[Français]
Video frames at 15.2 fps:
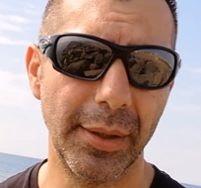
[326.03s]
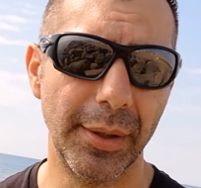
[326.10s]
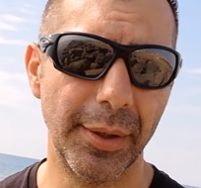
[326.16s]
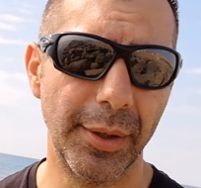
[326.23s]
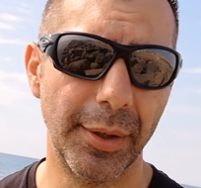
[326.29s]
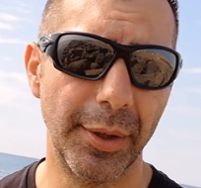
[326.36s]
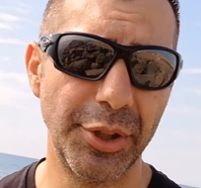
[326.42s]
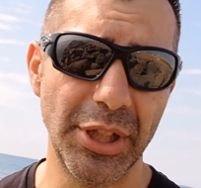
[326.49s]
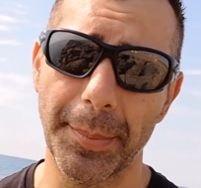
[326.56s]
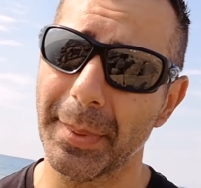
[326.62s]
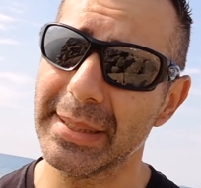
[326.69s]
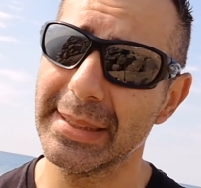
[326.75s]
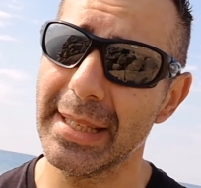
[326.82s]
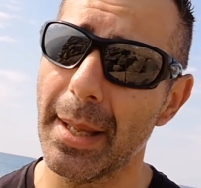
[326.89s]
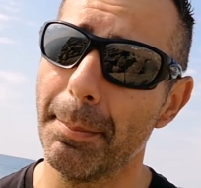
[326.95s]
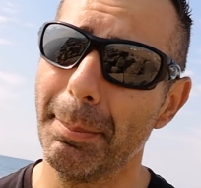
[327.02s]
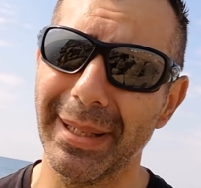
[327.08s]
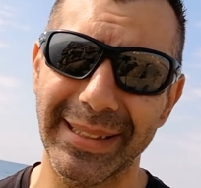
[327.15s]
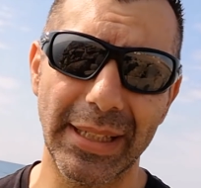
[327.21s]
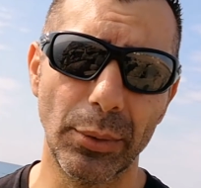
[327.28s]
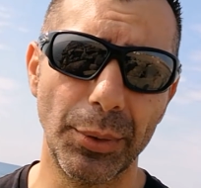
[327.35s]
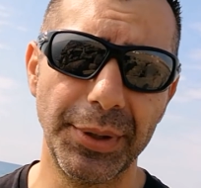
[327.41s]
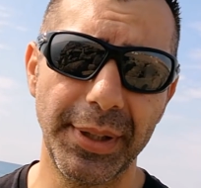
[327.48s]
euh, j'ai appris ça il n'y a pas
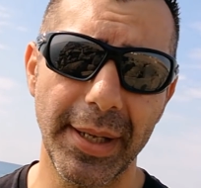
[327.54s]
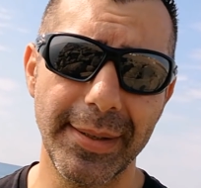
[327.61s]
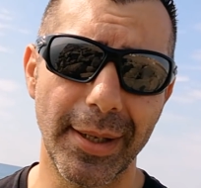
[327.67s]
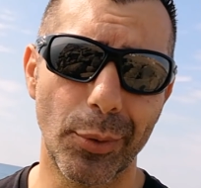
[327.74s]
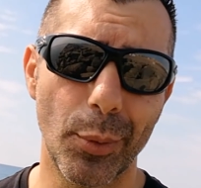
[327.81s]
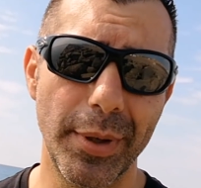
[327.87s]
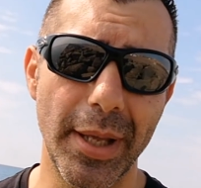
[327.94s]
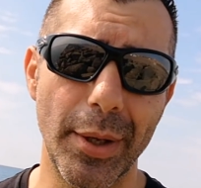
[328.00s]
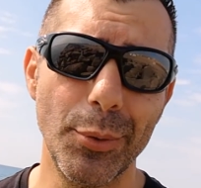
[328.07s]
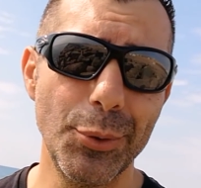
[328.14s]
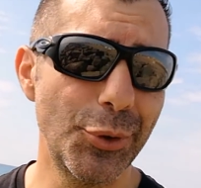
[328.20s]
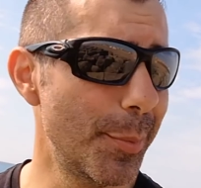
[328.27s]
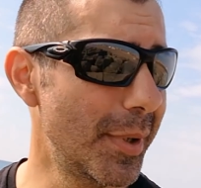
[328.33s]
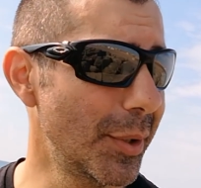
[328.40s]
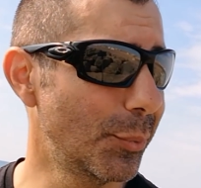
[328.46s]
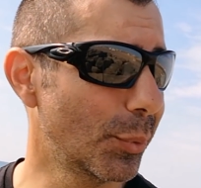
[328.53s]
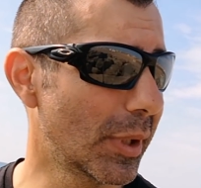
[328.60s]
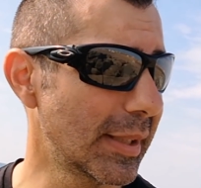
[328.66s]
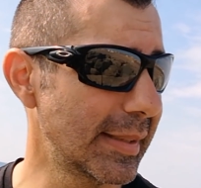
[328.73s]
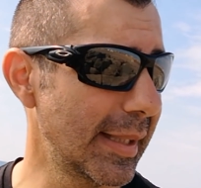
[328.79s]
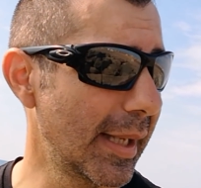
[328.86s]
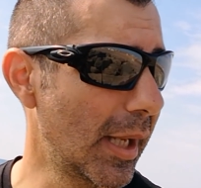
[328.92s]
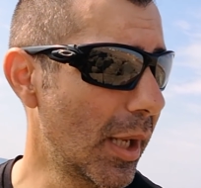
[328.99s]
très longtemps, il y a quoi, il y a une semaine en tout cas,
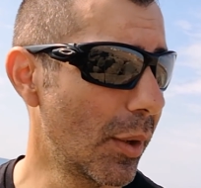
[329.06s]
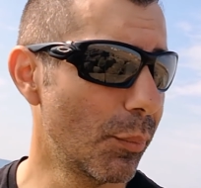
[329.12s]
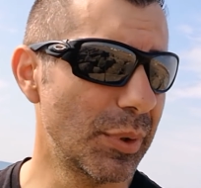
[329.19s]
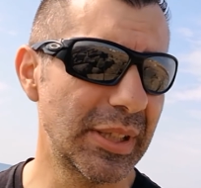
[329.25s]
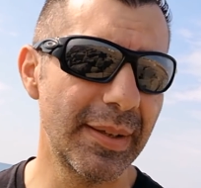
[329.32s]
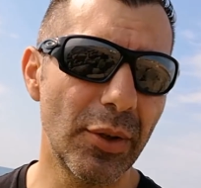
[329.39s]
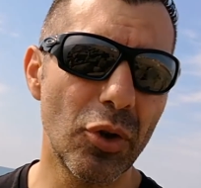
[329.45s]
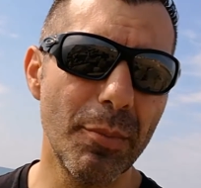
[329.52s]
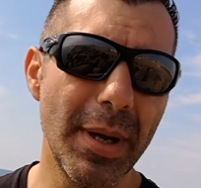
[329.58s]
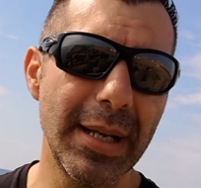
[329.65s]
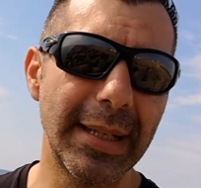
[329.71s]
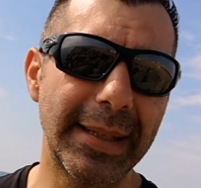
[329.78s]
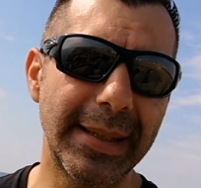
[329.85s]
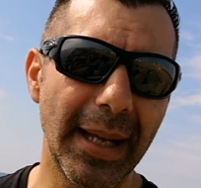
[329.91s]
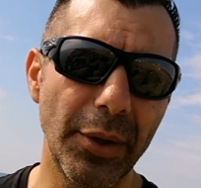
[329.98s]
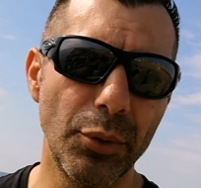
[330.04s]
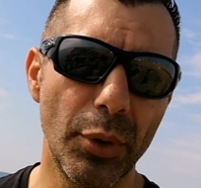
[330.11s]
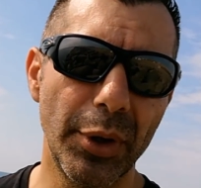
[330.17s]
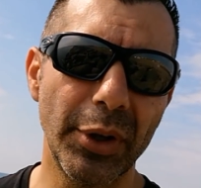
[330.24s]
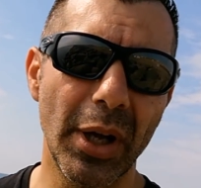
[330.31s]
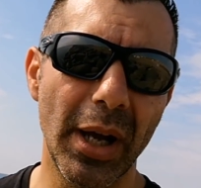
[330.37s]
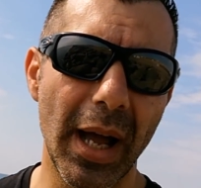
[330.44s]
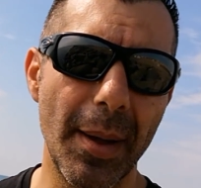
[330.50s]
vous savez comment les
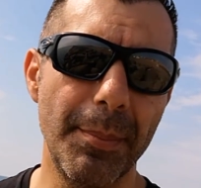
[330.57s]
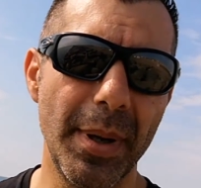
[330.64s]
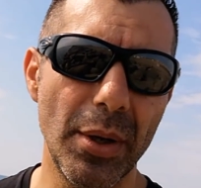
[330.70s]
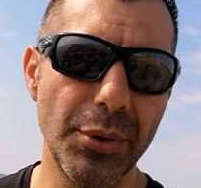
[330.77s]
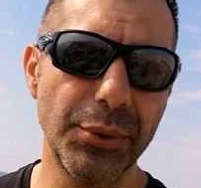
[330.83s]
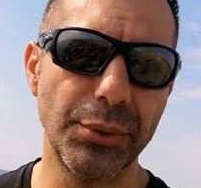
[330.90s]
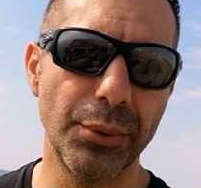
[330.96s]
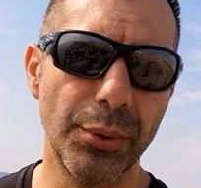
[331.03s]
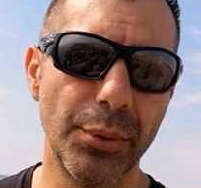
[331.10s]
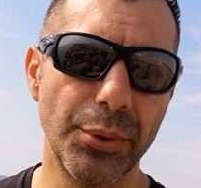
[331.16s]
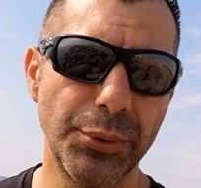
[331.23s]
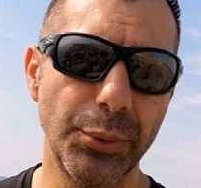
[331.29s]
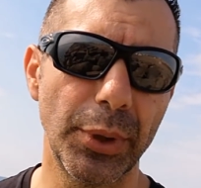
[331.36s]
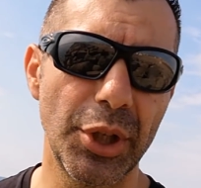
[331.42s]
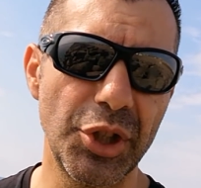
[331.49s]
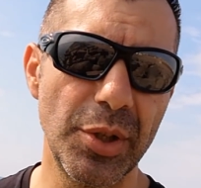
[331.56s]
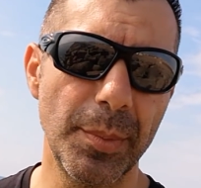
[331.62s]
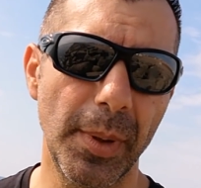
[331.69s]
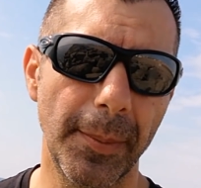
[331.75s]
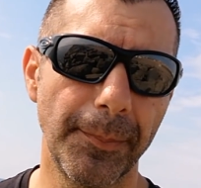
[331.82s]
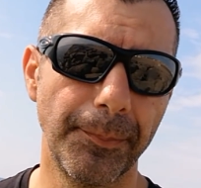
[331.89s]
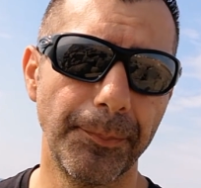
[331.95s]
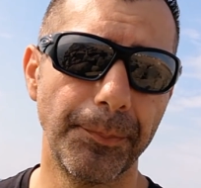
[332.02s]
cardiologues appellent ce, régime
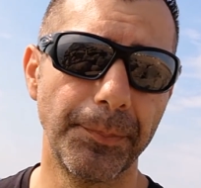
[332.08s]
